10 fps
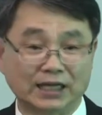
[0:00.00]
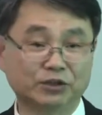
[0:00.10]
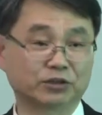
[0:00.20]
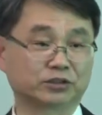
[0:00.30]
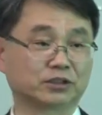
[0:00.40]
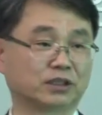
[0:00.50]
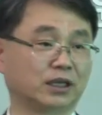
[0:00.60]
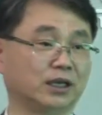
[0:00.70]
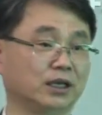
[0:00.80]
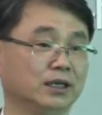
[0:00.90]
때가 되었을
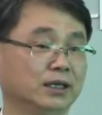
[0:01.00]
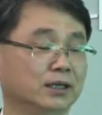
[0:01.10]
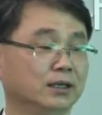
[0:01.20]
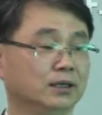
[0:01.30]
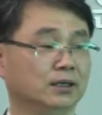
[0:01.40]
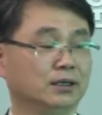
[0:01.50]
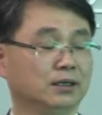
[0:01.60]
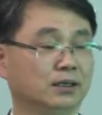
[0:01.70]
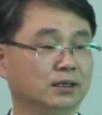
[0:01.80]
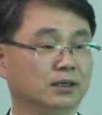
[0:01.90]
때
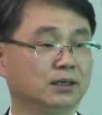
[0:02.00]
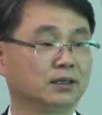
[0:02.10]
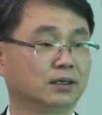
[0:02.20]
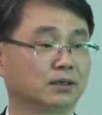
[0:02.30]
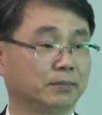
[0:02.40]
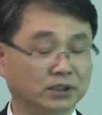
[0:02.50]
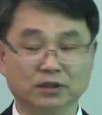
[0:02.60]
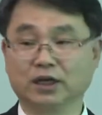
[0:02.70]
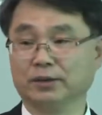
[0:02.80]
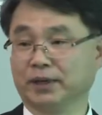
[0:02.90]

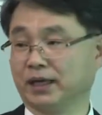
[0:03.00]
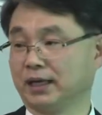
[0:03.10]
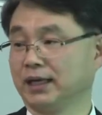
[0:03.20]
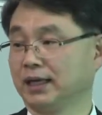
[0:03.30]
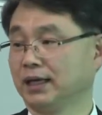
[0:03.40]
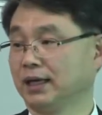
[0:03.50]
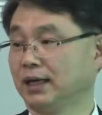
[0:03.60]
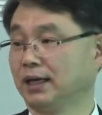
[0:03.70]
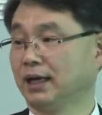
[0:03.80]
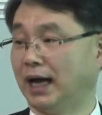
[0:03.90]
베들레헴에
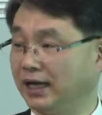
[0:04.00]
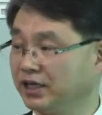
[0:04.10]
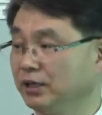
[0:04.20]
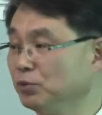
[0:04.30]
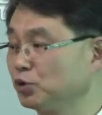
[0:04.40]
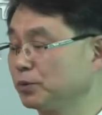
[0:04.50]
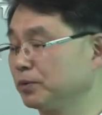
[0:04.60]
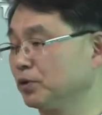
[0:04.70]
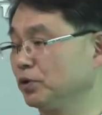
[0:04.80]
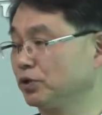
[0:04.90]
아기의
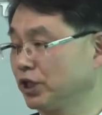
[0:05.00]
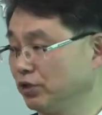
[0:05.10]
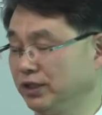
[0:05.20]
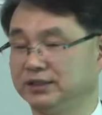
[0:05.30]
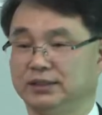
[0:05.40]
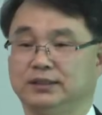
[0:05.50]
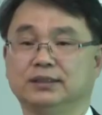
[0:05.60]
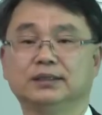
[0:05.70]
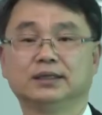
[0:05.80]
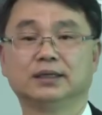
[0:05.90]
모습으로 태어나신
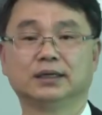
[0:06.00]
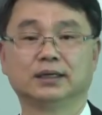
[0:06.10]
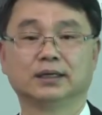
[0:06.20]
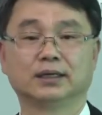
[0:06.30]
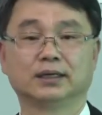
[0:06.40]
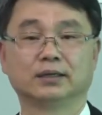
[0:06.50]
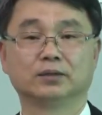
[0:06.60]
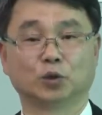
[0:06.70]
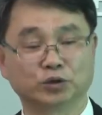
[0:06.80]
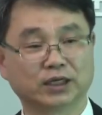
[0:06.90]

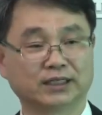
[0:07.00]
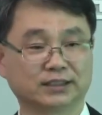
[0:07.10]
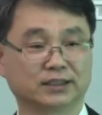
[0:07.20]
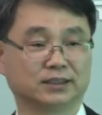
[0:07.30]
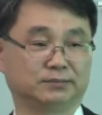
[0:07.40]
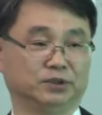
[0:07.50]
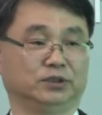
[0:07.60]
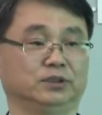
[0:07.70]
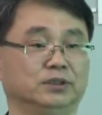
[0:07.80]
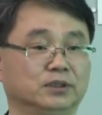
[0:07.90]
독생하신 그분
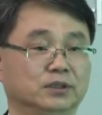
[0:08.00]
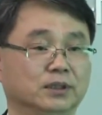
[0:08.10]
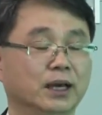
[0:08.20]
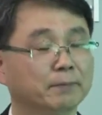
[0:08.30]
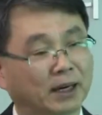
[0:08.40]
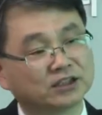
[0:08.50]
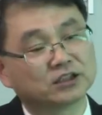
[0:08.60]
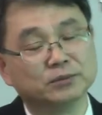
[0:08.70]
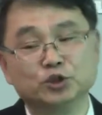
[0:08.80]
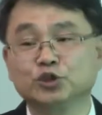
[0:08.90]

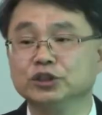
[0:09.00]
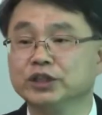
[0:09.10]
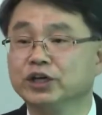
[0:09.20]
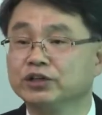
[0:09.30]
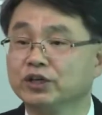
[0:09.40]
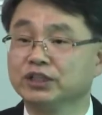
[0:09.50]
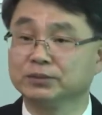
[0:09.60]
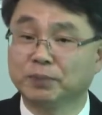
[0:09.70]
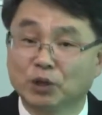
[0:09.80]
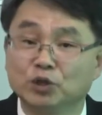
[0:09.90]
말씀이 육신이 되어
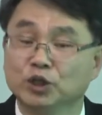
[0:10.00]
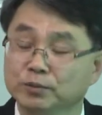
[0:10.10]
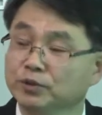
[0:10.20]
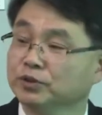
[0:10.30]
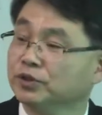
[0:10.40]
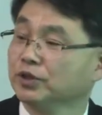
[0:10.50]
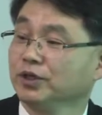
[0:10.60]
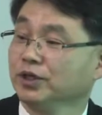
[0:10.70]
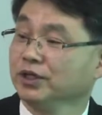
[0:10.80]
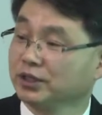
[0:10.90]
태어나신 바로 그분
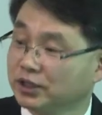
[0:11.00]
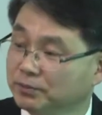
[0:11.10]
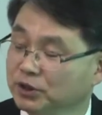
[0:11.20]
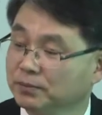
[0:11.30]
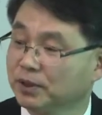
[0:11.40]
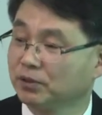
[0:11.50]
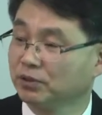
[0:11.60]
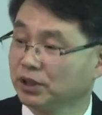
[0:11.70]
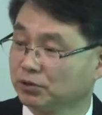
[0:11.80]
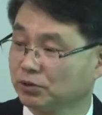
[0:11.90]
그분이
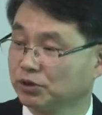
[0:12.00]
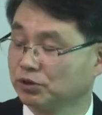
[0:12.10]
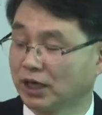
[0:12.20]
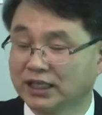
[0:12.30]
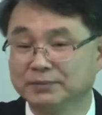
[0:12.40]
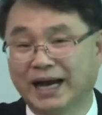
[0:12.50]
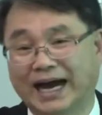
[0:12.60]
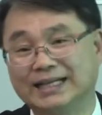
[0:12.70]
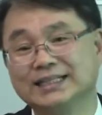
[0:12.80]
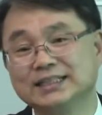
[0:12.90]
바로 예수 그리스도 하나님의
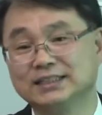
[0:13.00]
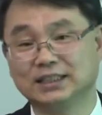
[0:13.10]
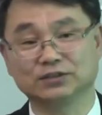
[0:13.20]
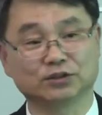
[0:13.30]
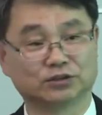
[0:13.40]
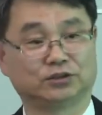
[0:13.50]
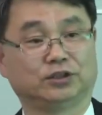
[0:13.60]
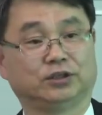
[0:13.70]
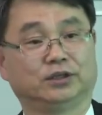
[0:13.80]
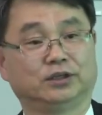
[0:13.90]
아들이시라는 것이죠